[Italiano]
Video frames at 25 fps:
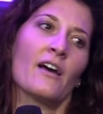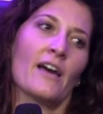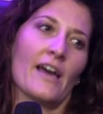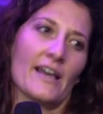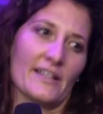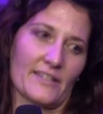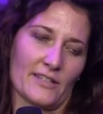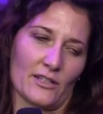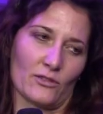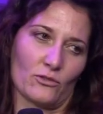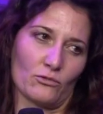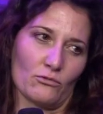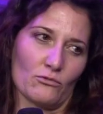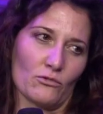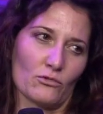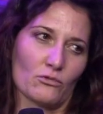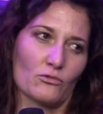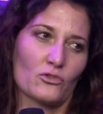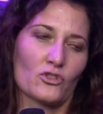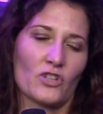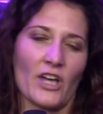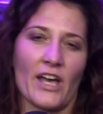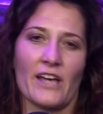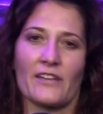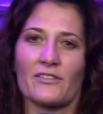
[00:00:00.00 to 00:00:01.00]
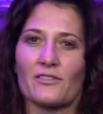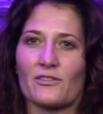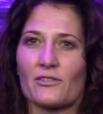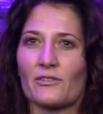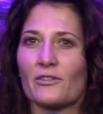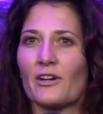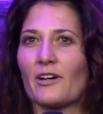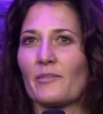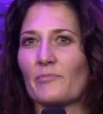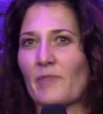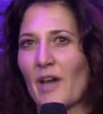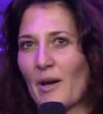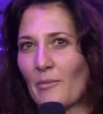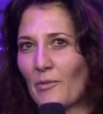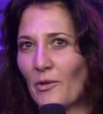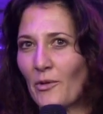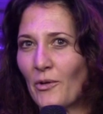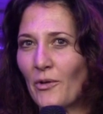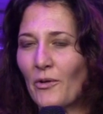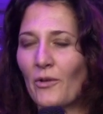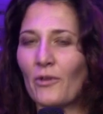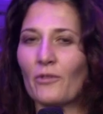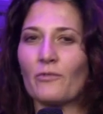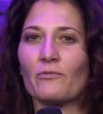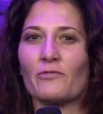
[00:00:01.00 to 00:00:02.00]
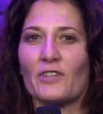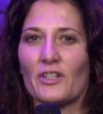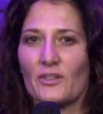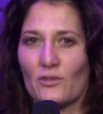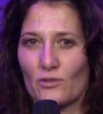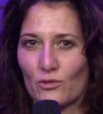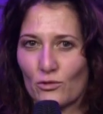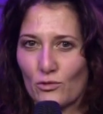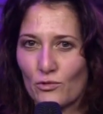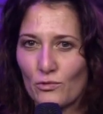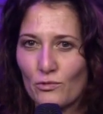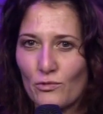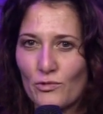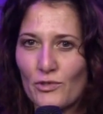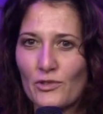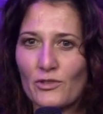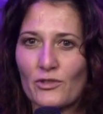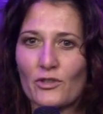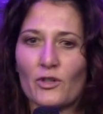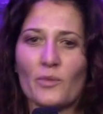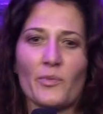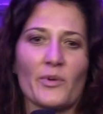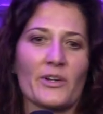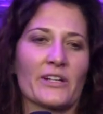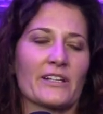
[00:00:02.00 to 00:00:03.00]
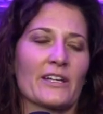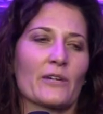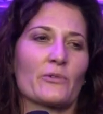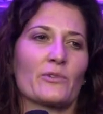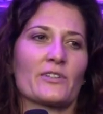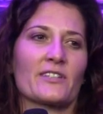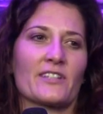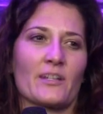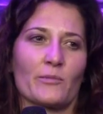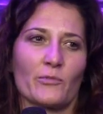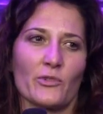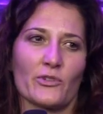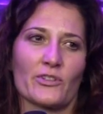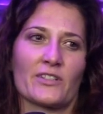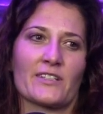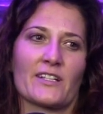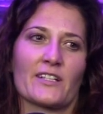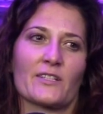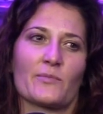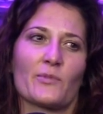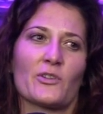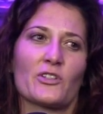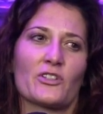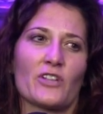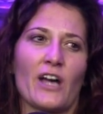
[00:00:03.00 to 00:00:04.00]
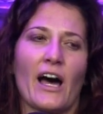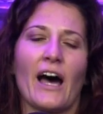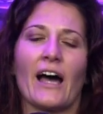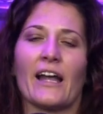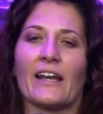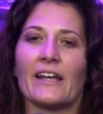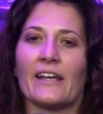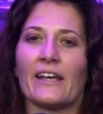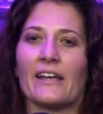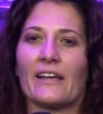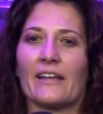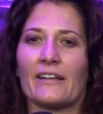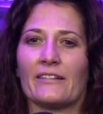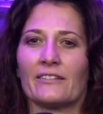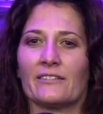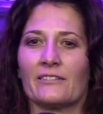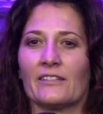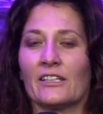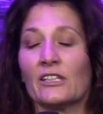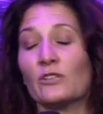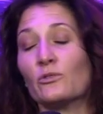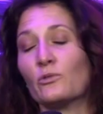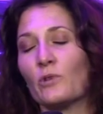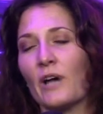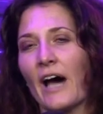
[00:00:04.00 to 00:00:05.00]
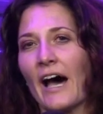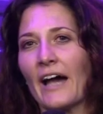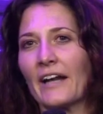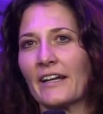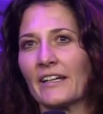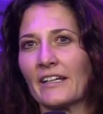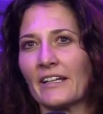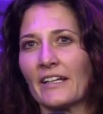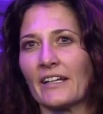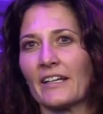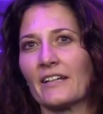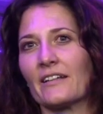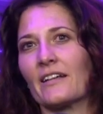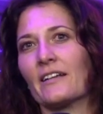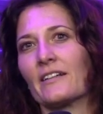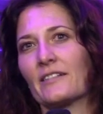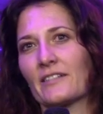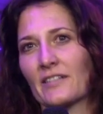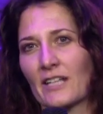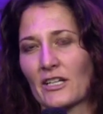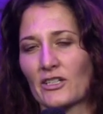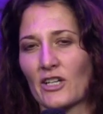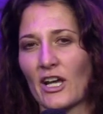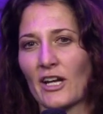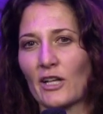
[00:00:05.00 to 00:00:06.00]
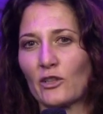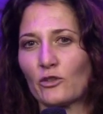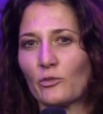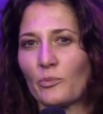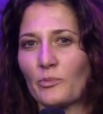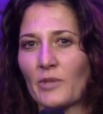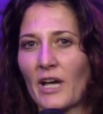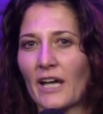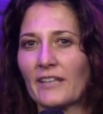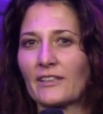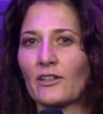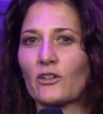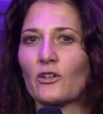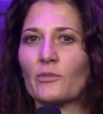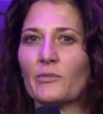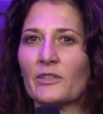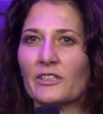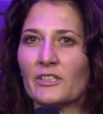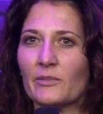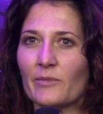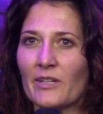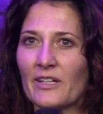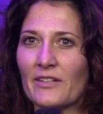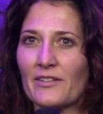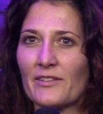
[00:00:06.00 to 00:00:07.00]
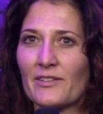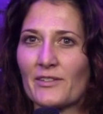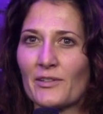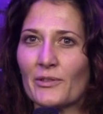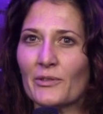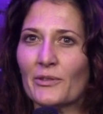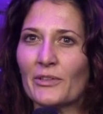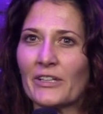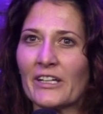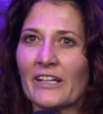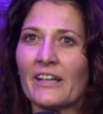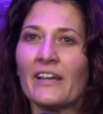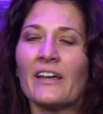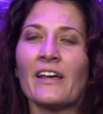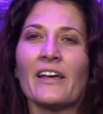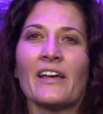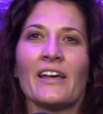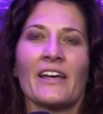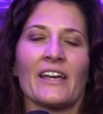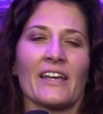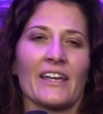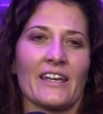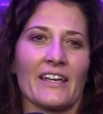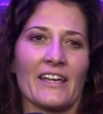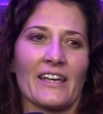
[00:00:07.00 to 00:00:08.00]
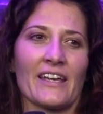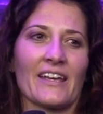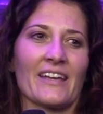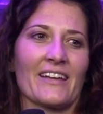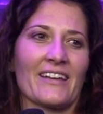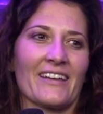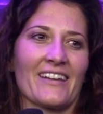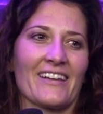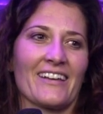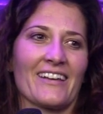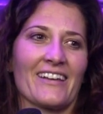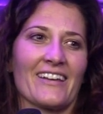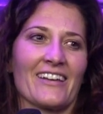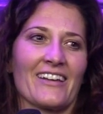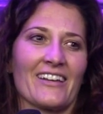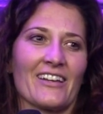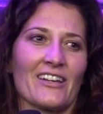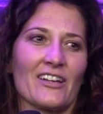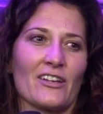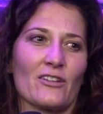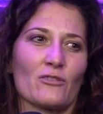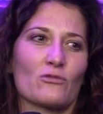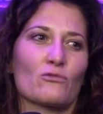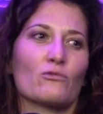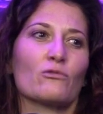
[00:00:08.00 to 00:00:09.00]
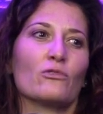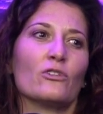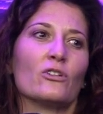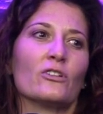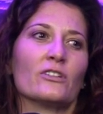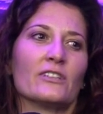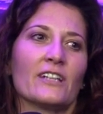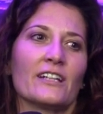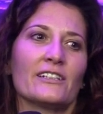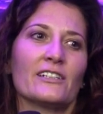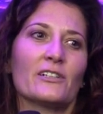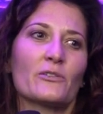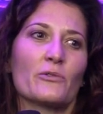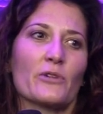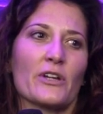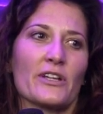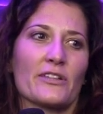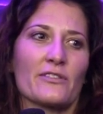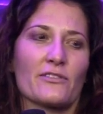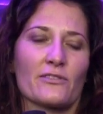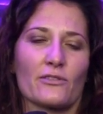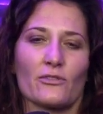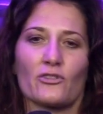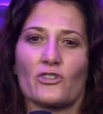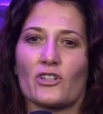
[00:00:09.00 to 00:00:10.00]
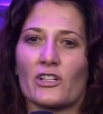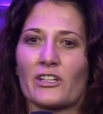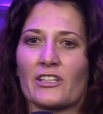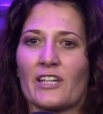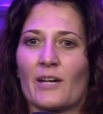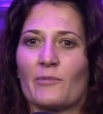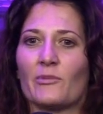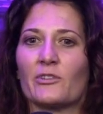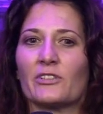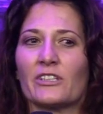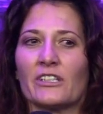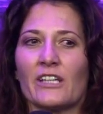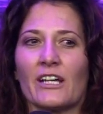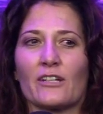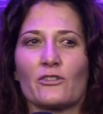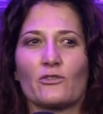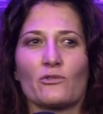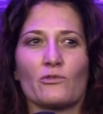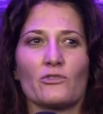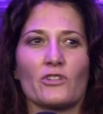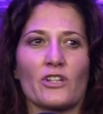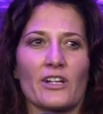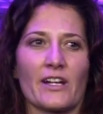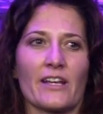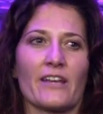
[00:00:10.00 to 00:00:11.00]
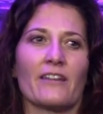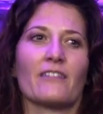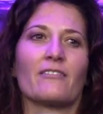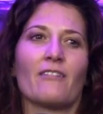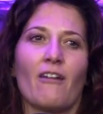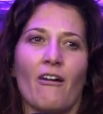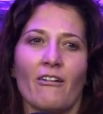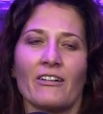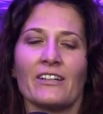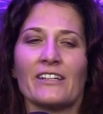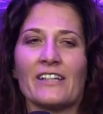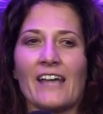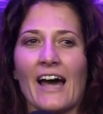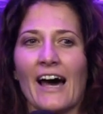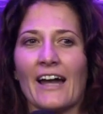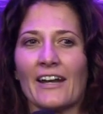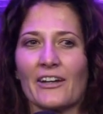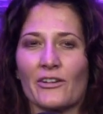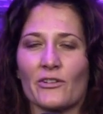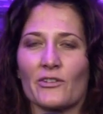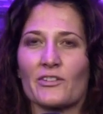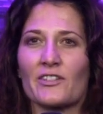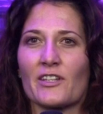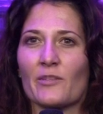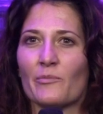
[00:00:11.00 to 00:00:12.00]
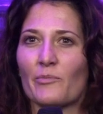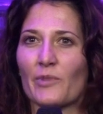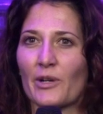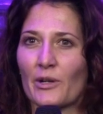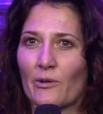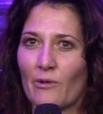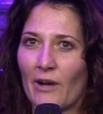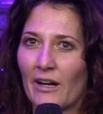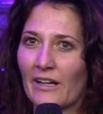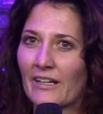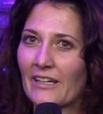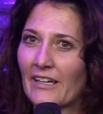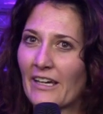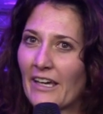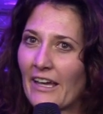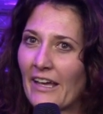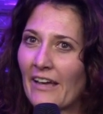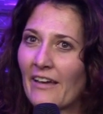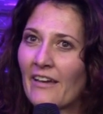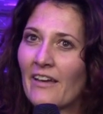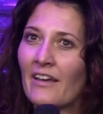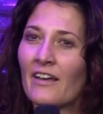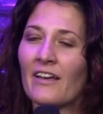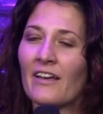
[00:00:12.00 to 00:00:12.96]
È stato un successo, abbiamo visto giusto perché questa mostra speciale in due anni si è già raddoppiata come dimensioni e eh, sull'onda di questo cerchiamo di aggiungere ogni anno sempre qualche